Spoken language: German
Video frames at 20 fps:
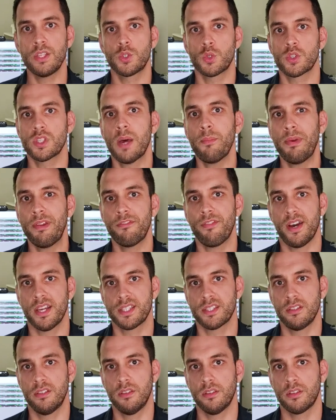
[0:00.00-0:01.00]

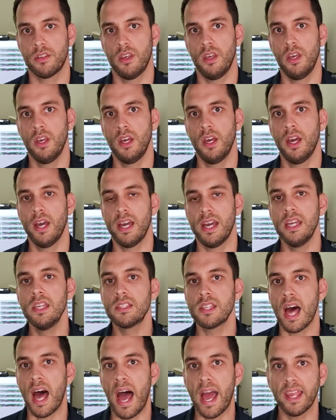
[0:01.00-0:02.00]
Zusammenfassend
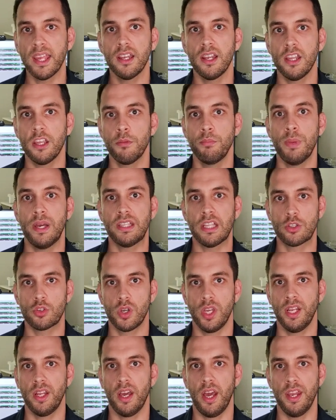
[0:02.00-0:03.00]
ist eigentlich
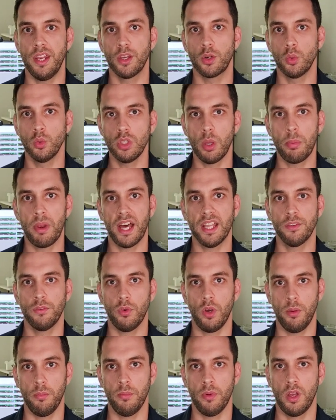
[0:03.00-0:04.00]
MetaTrader eine gute
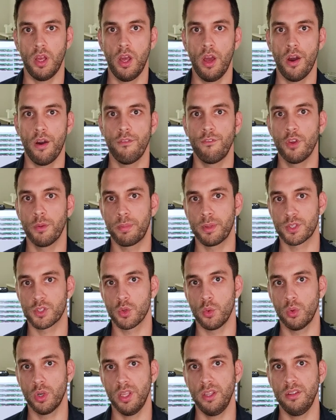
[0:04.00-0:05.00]
Plattform für
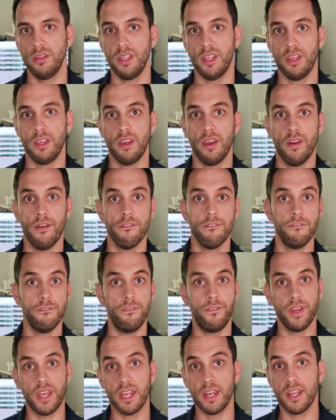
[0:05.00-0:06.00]
Personen, die
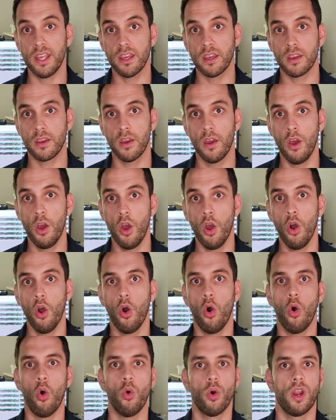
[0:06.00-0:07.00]
wenig
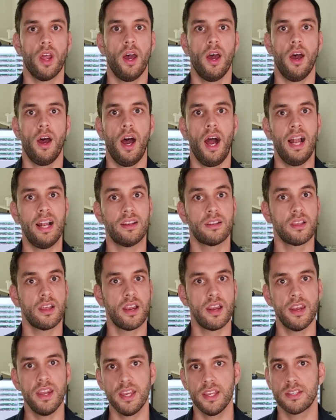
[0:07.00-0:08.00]
oder halt
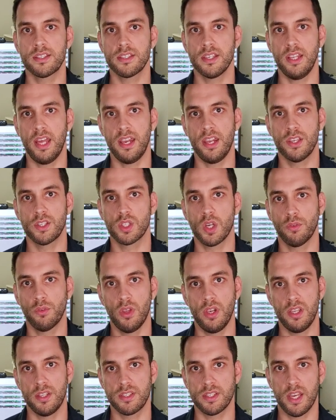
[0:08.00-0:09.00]
nichts in eine
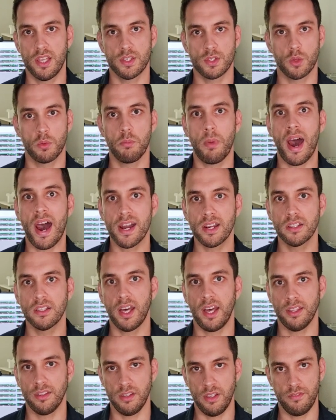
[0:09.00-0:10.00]
Softwarelizenz und
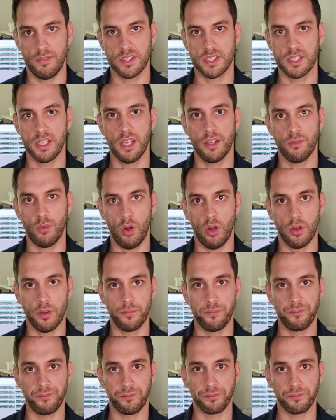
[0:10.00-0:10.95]
Marktdaten investieren wollen.